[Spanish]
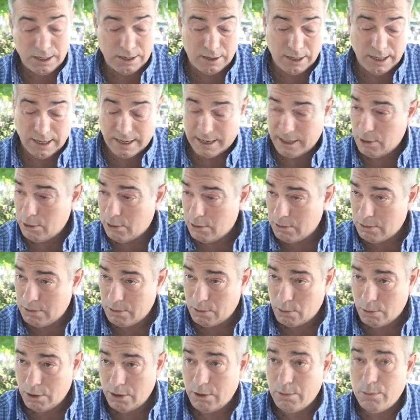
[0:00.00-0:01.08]
el,
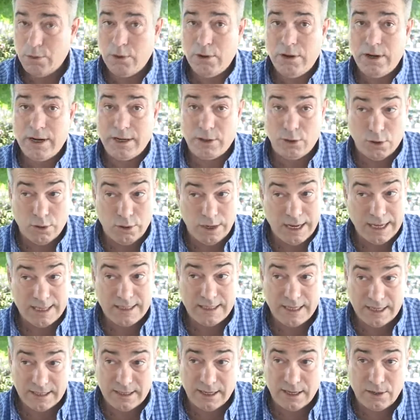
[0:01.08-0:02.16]
roedor muerto o
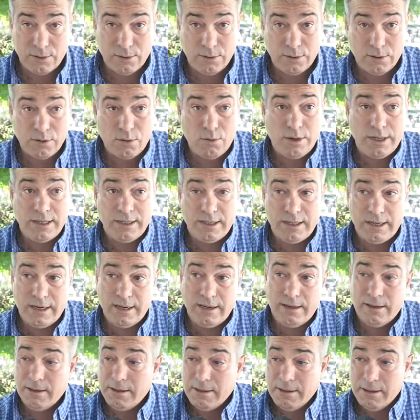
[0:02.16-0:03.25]
las heces que uno
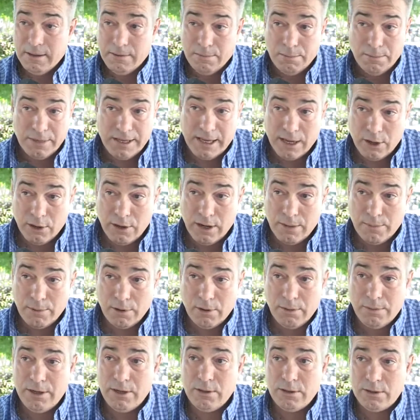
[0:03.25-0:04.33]
encuentre, media hora por
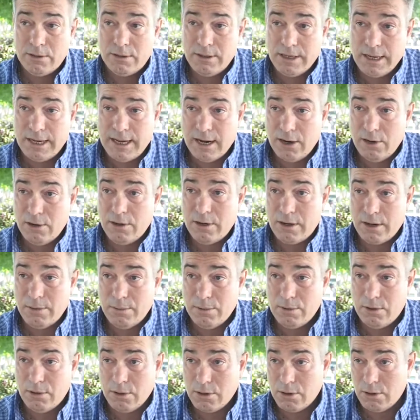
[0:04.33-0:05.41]
lo menos dejarlo en
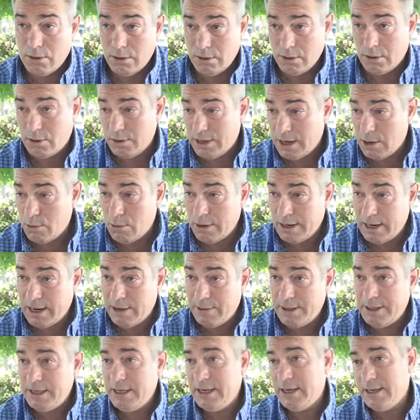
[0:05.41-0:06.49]
remojo con, agua y
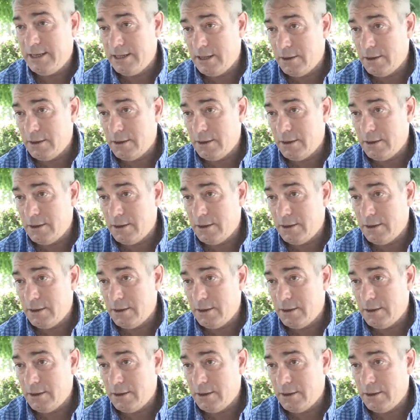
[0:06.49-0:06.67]
lavandina y